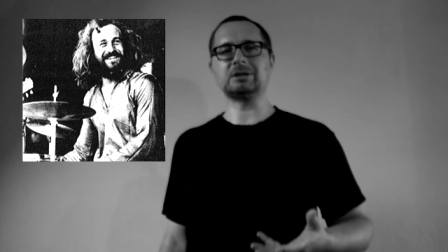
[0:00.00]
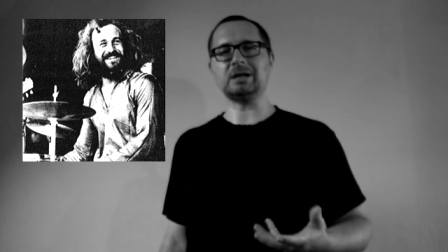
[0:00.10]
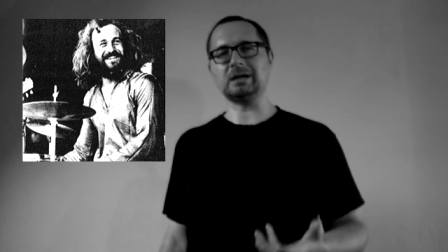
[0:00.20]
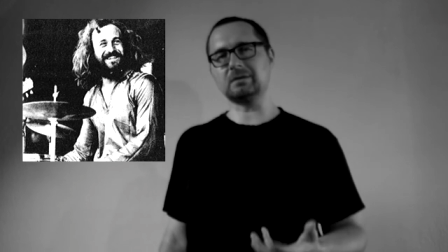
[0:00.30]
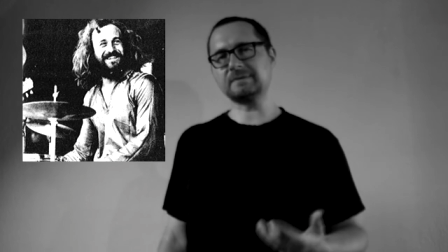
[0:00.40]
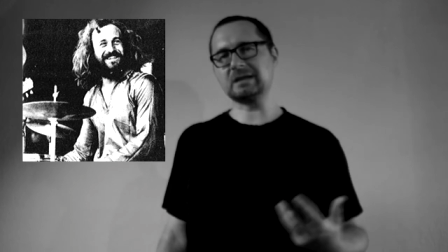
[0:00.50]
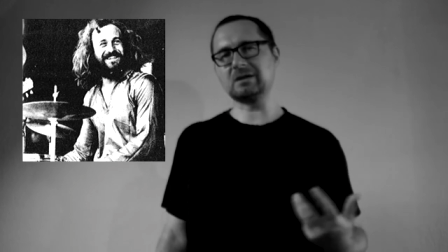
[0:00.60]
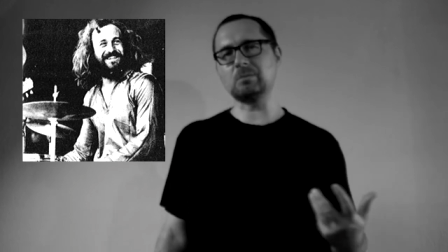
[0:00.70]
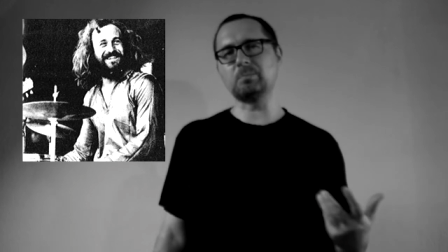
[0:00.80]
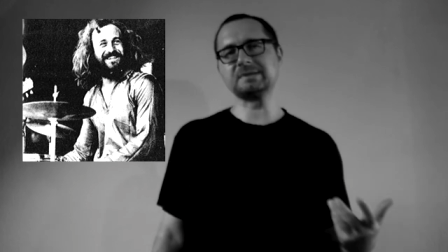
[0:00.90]

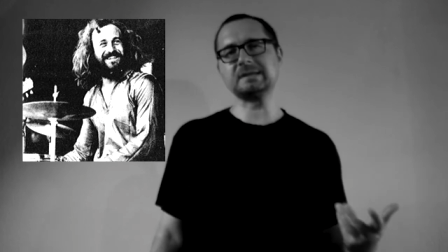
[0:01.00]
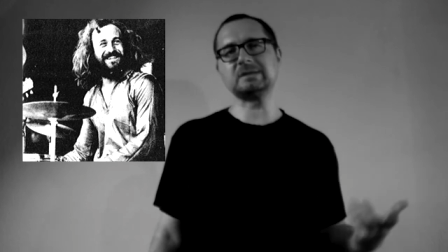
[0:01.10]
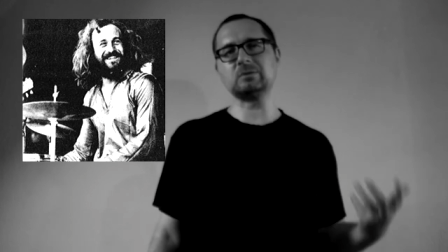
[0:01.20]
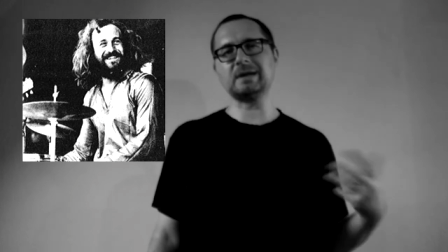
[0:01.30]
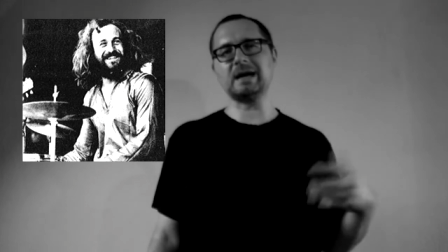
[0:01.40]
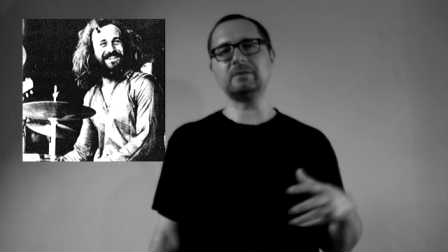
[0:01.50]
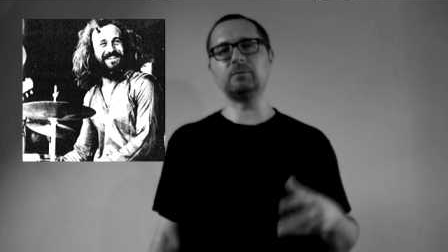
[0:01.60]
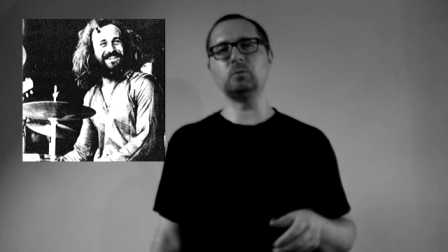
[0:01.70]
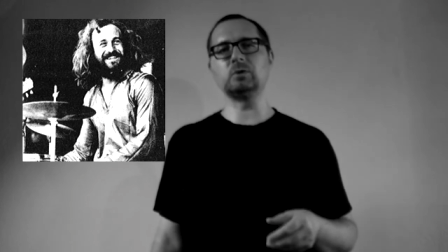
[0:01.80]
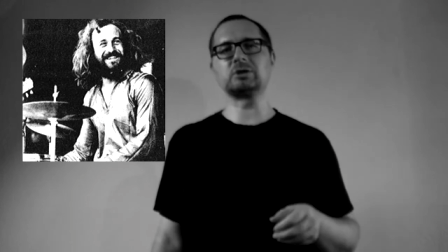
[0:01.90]
Tchaikovsky-Komposition
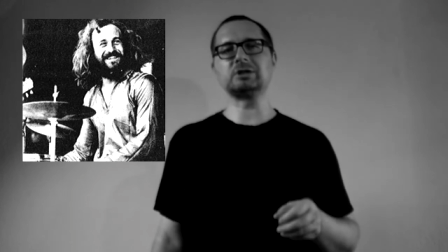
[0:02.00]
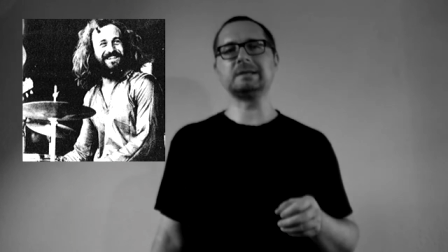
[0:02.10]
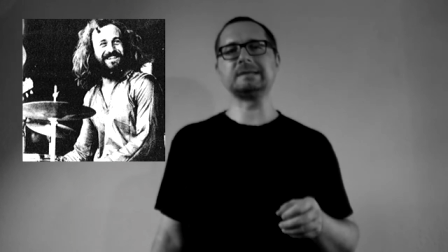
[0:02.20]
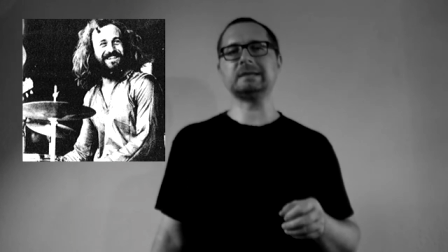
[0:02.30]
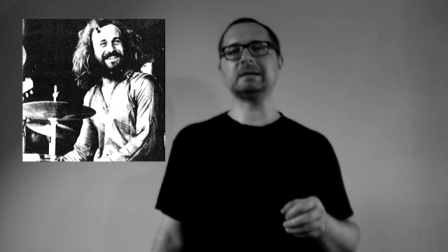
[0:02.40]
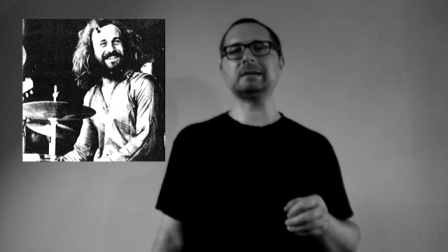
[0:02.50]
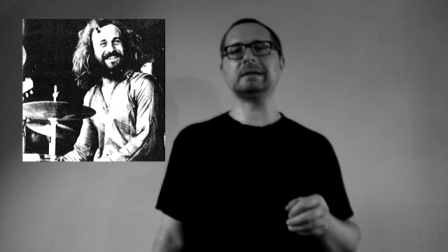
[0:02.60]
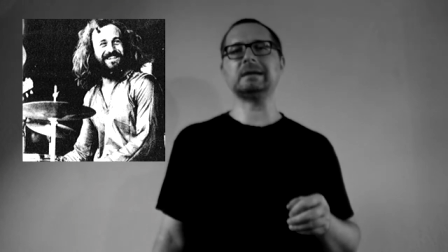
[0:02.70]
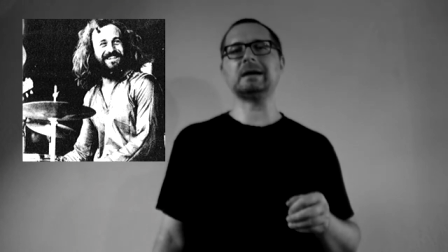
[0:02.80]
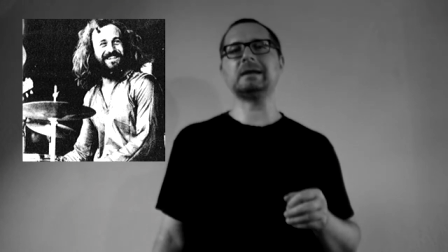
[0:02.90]
einfügt, stellt
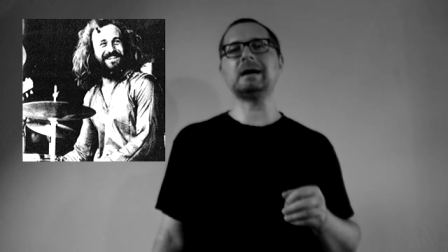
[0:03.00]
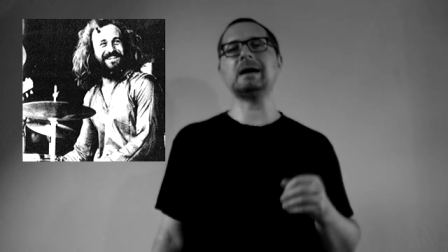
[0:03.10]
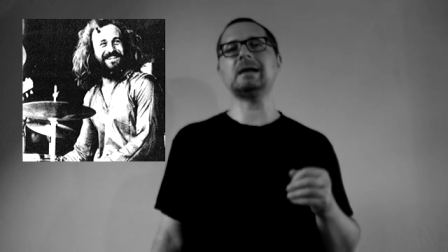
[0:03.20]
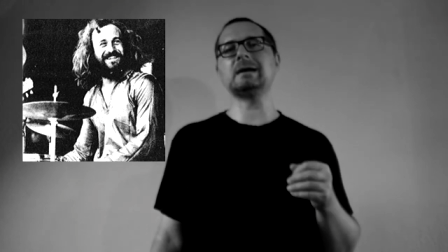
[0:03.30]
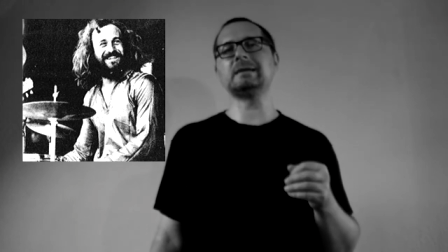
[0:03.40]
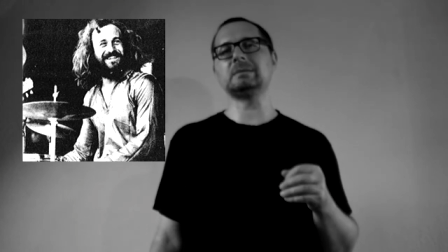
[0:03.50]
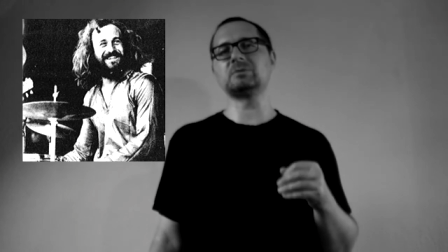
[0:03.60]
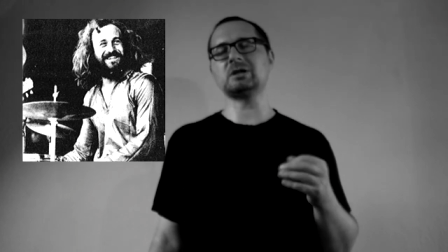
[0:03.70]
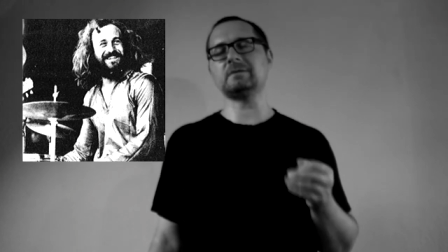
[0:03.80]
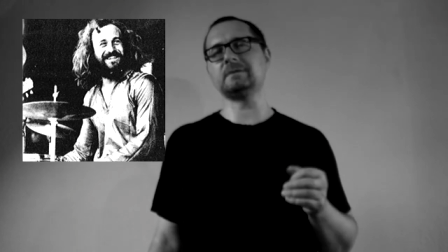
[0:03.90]
sicherlich ein Highlight im
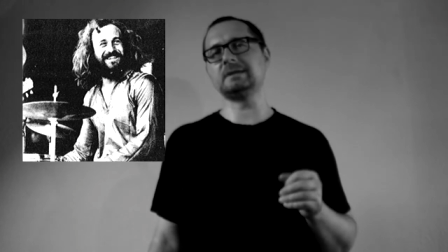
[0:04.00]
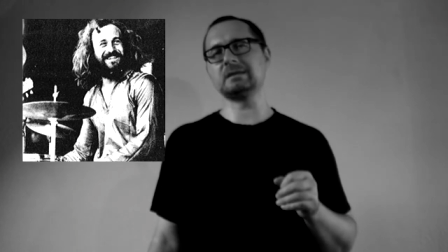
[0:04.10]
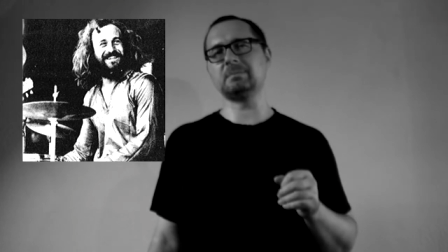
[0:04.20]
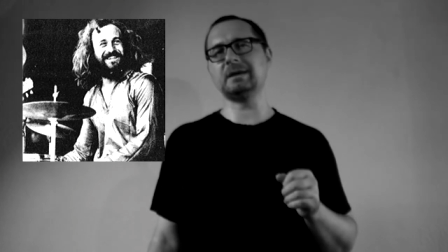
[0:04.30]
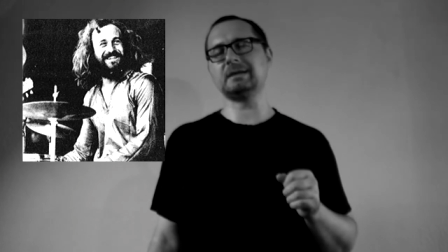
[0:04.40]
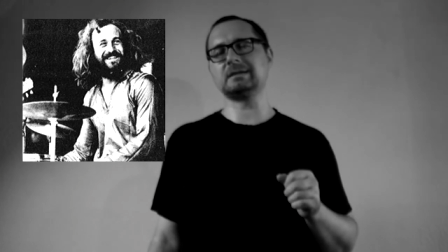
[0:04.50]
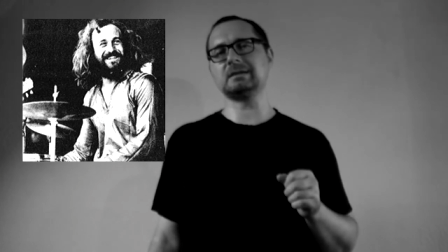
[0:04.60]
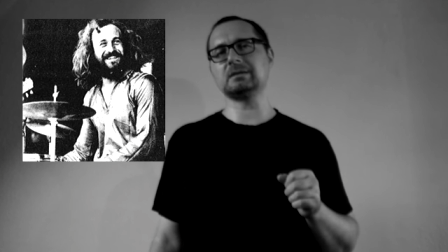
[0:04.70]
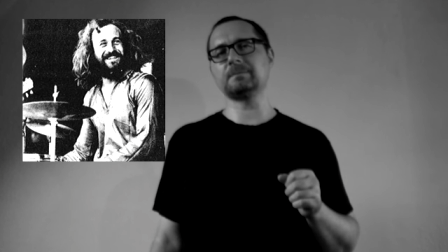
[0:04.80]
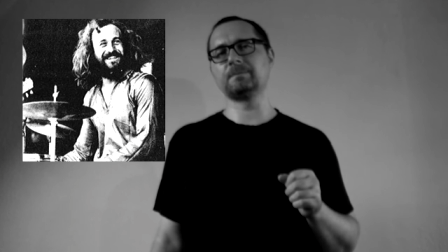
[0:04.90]
Schaffen dieser Band
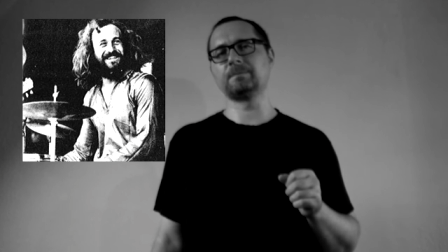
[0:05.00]
dar.